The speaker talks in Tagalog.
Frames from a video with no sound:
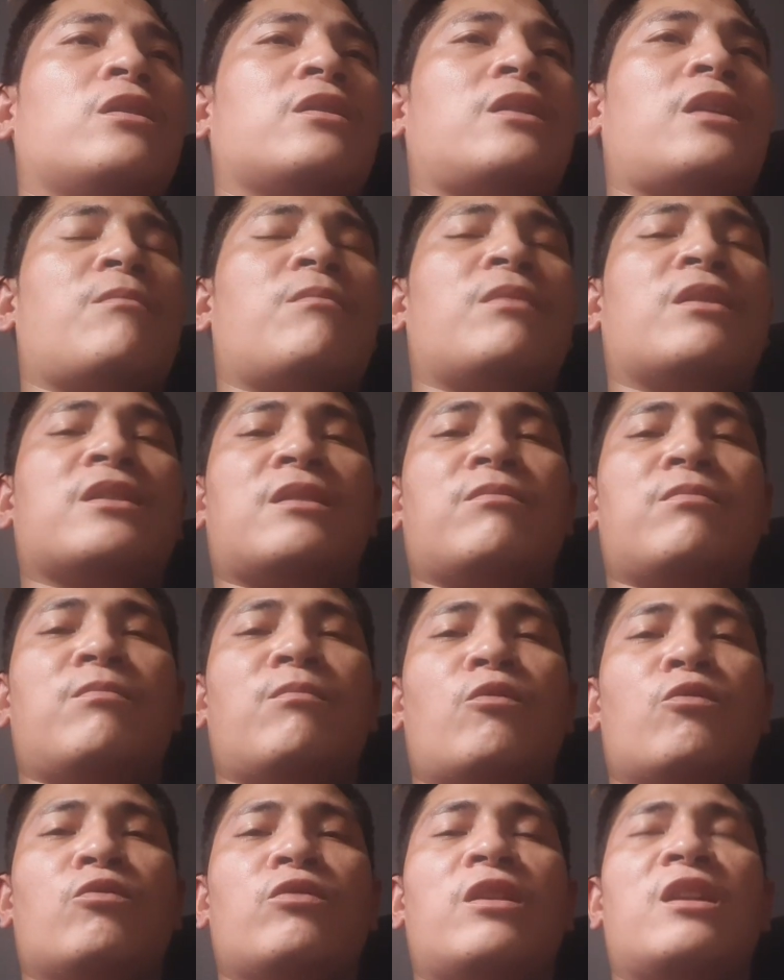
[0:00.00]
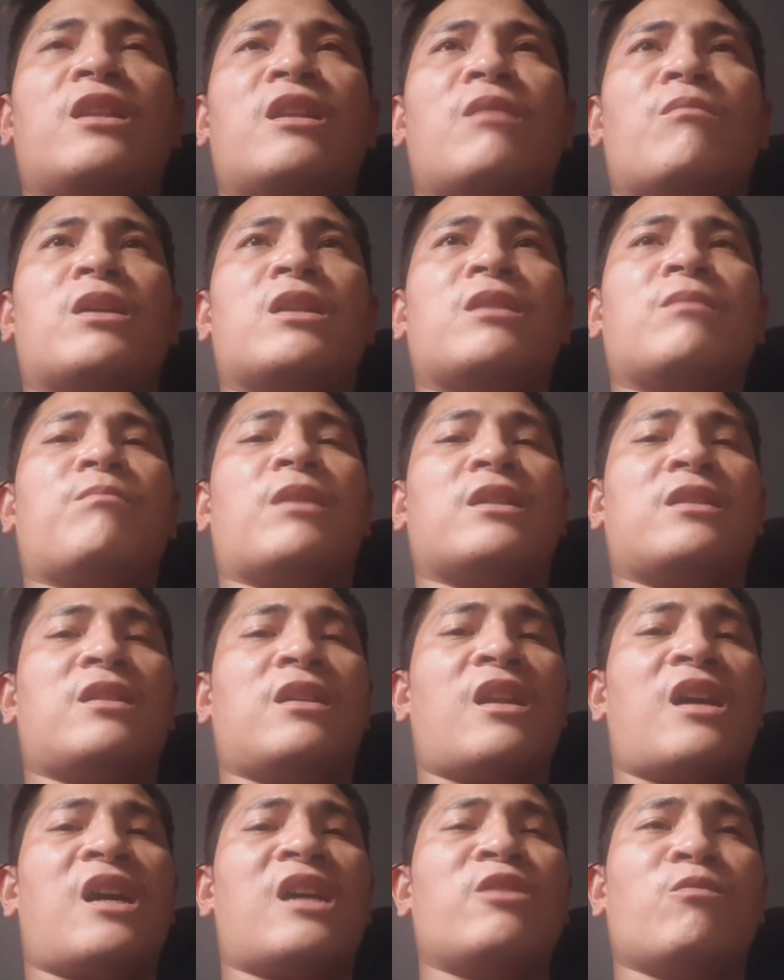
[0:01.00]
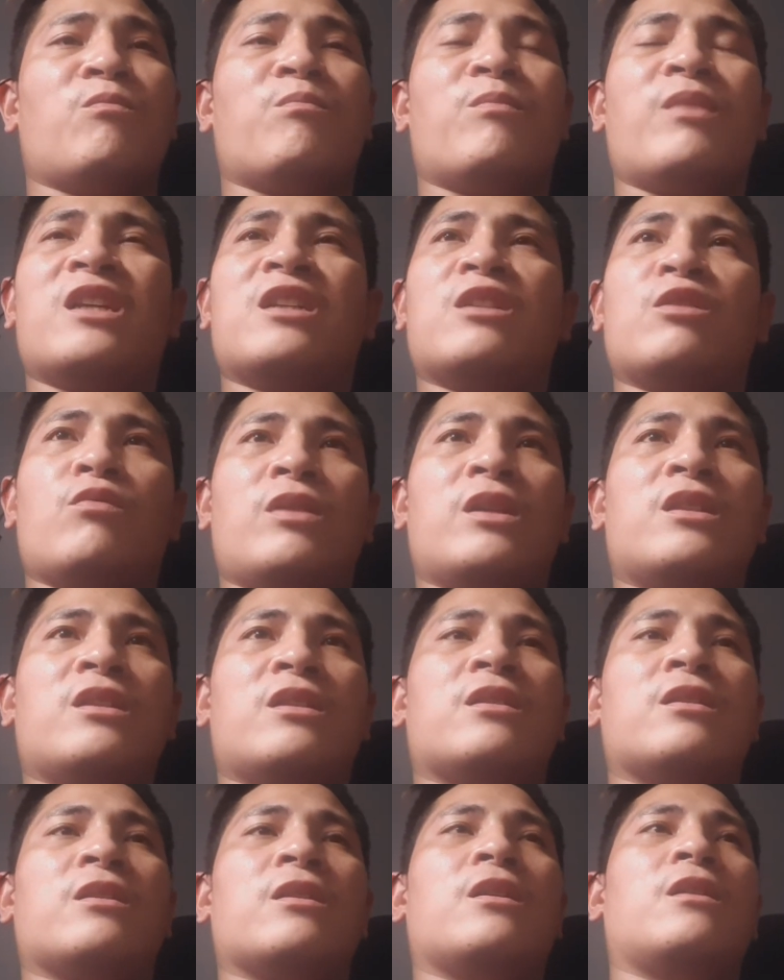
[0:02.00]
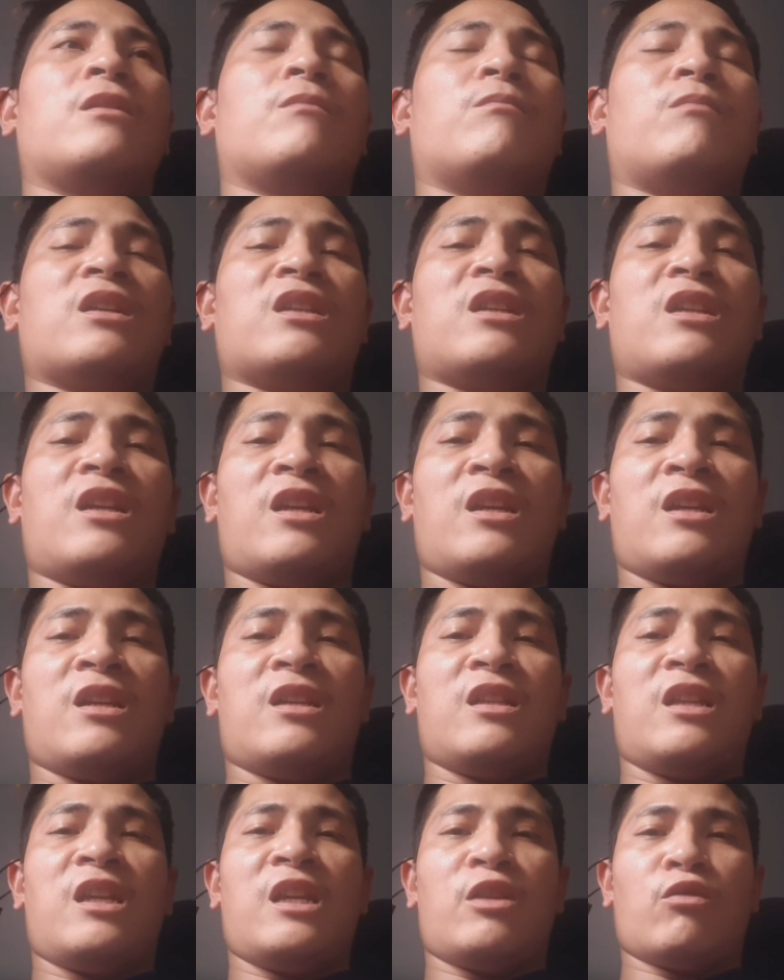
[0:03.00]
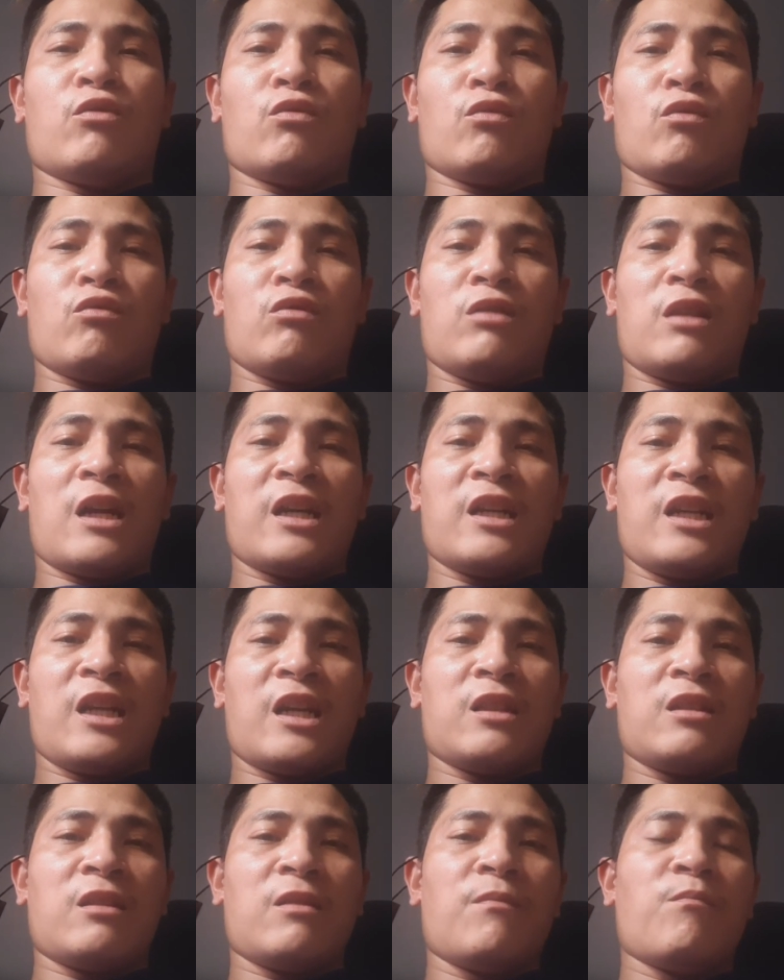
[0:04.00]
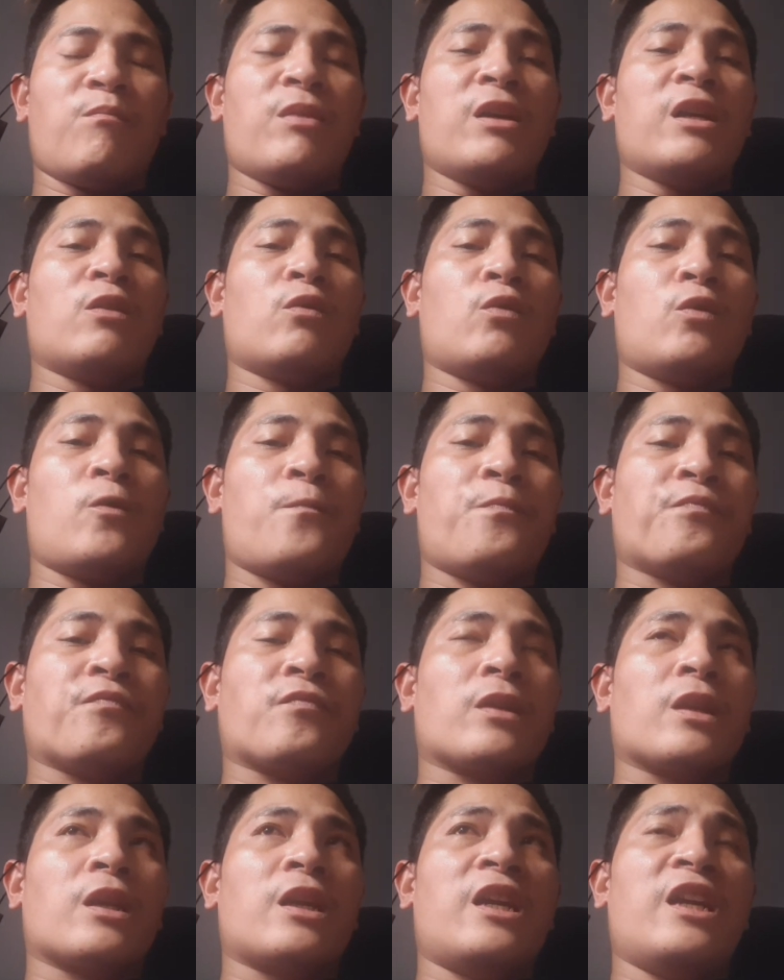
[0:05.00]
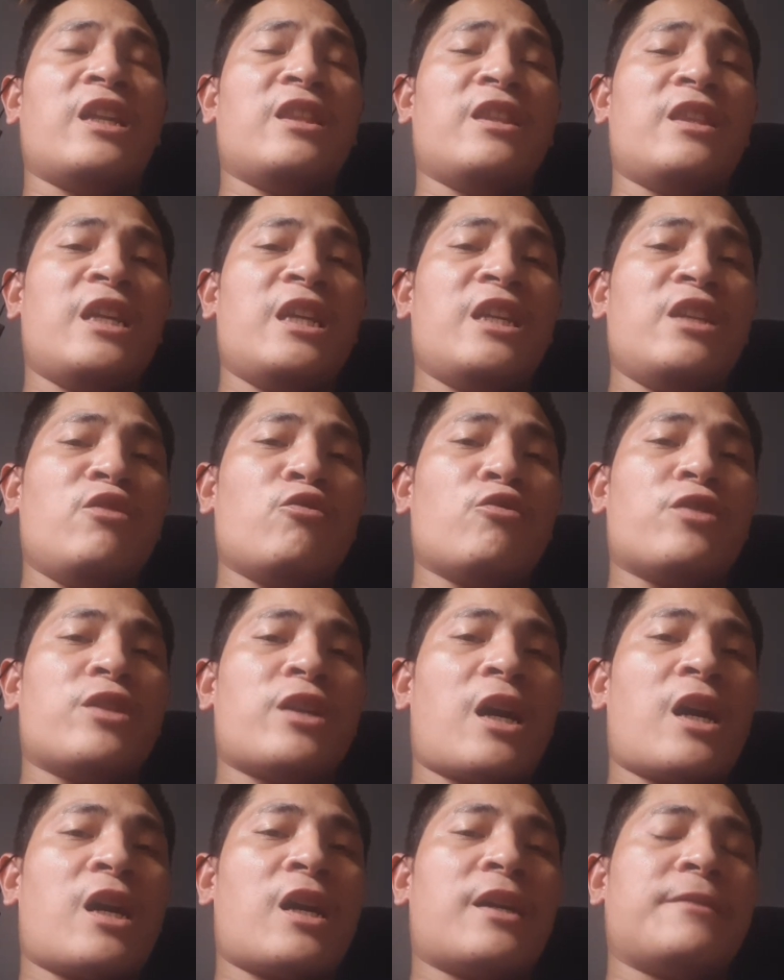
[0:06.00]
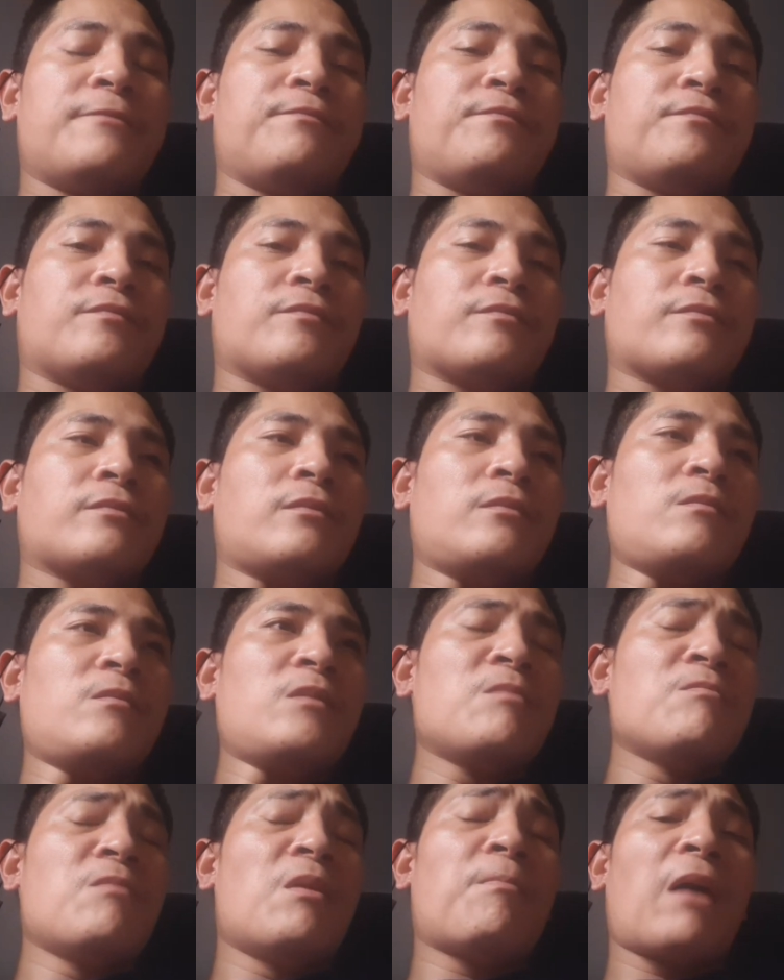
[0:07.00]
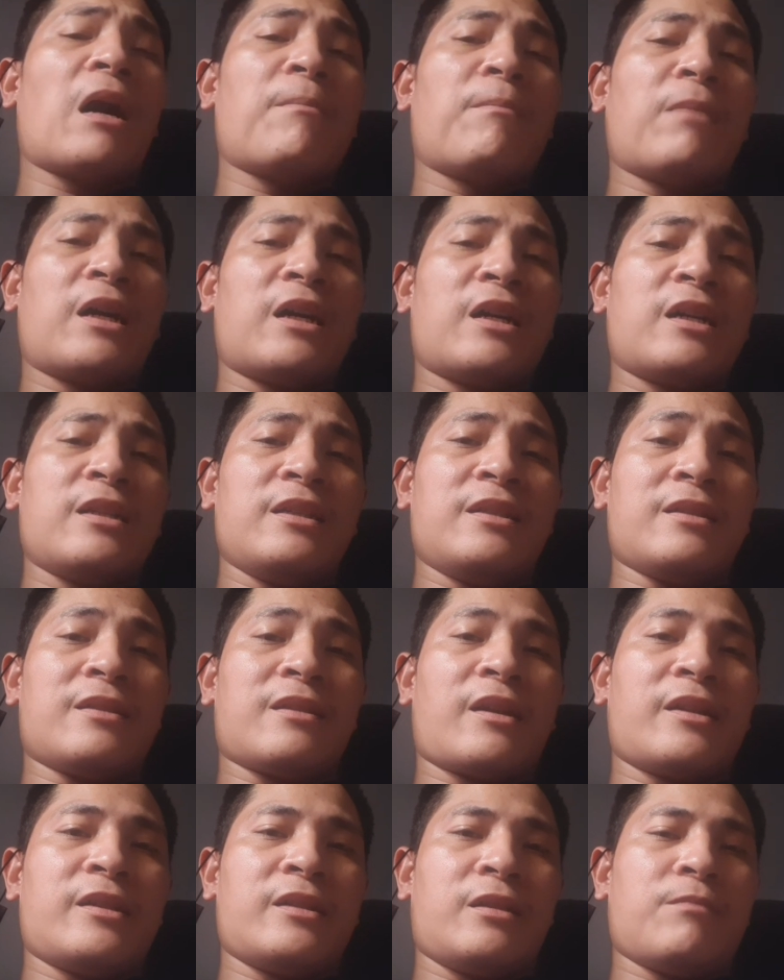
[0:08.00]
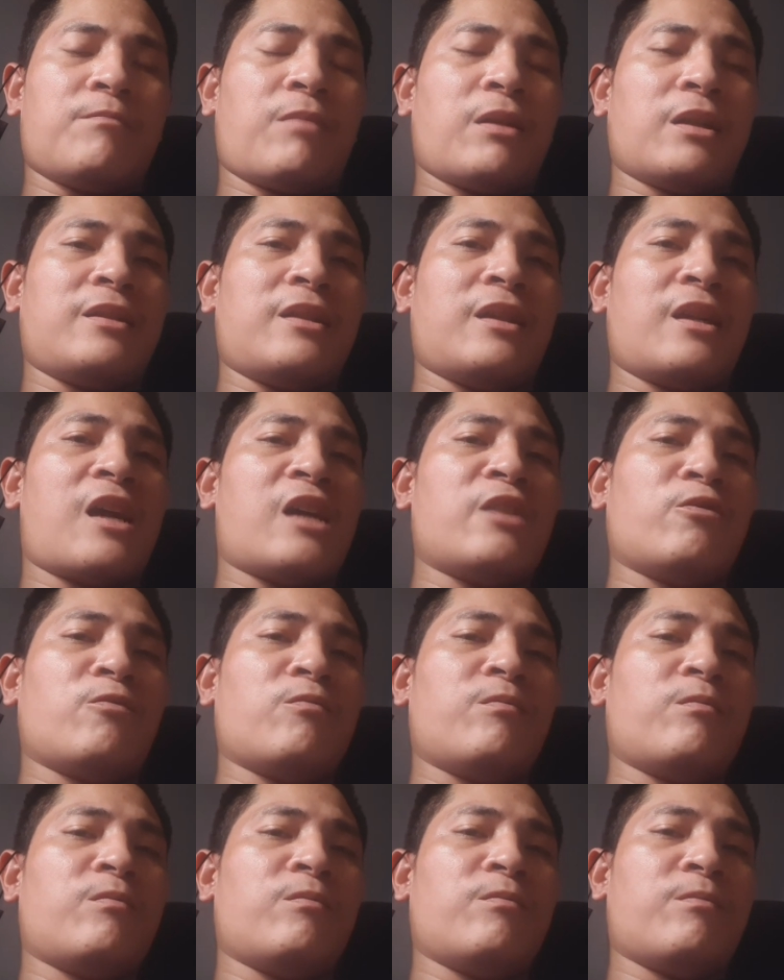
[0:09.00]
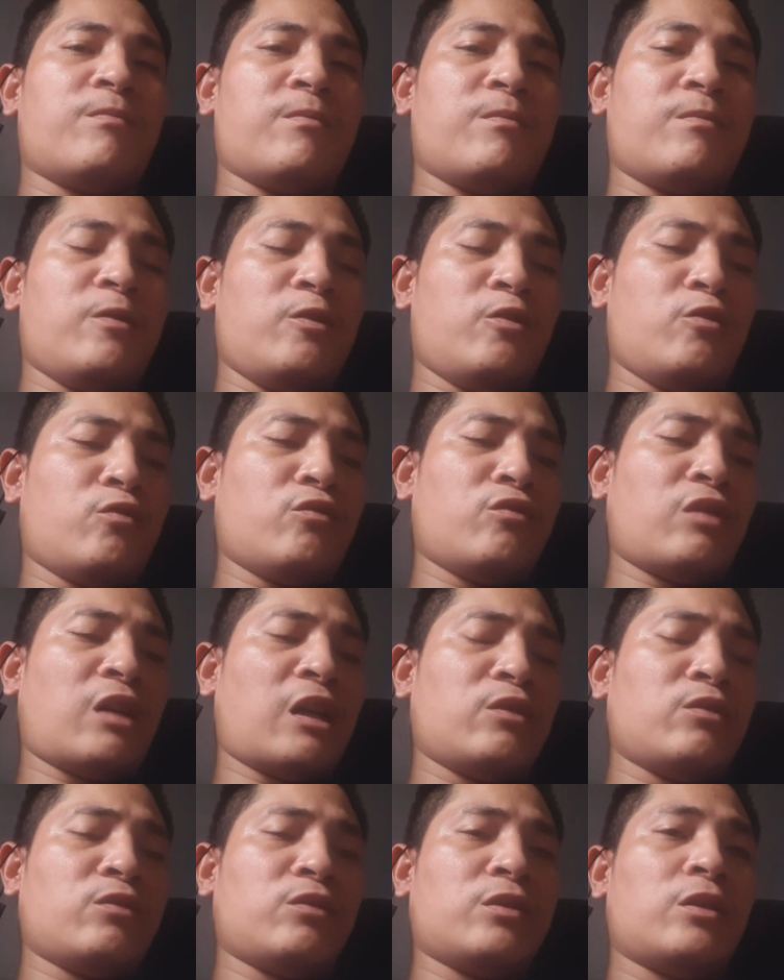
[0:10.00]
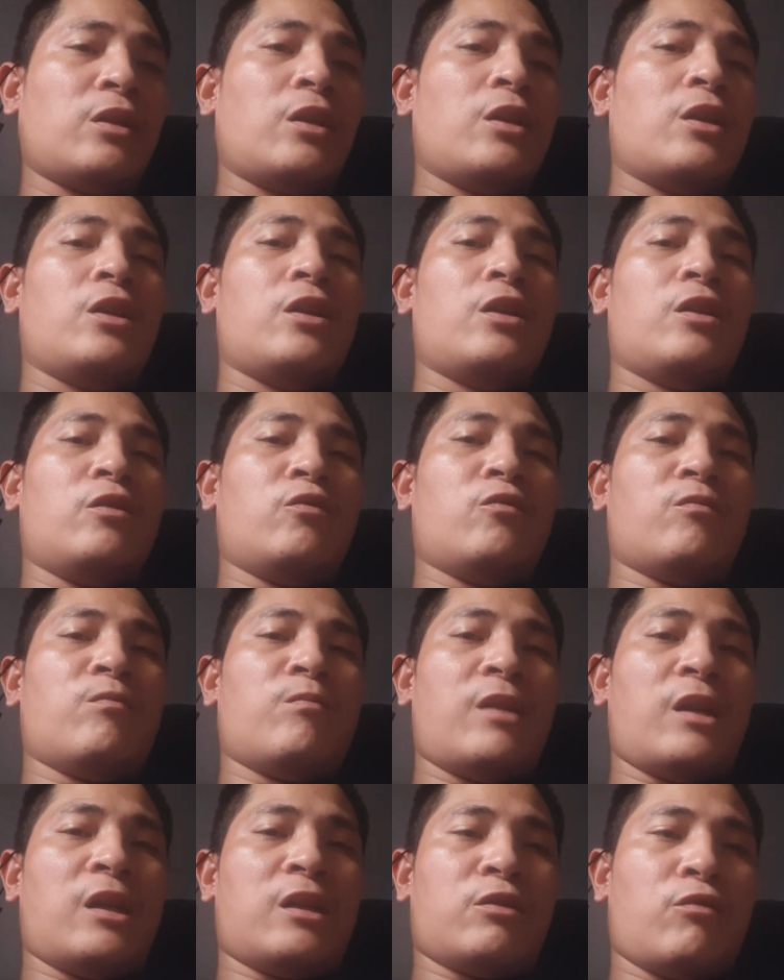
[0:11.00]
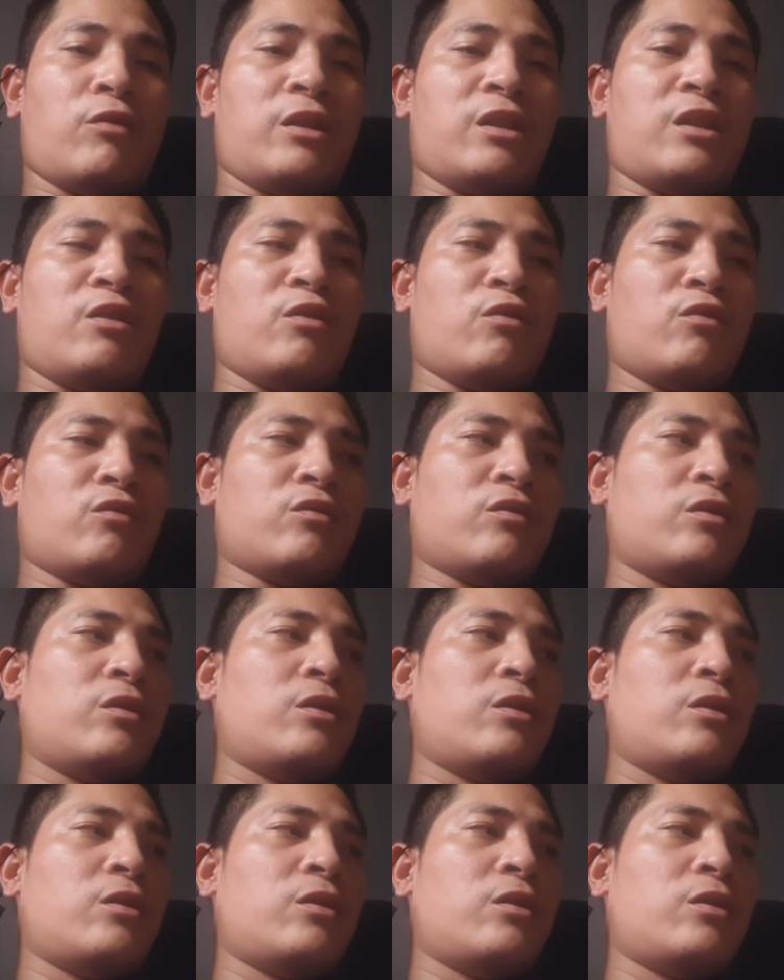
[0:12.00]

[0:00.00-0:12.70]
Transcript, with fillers: Sa ibang model naman, pag sira yung brake switch, mag-ignition on lang yan, pero hindi nyo siya mapapa-start pag sira yung yung ano, yung brake switch nyo.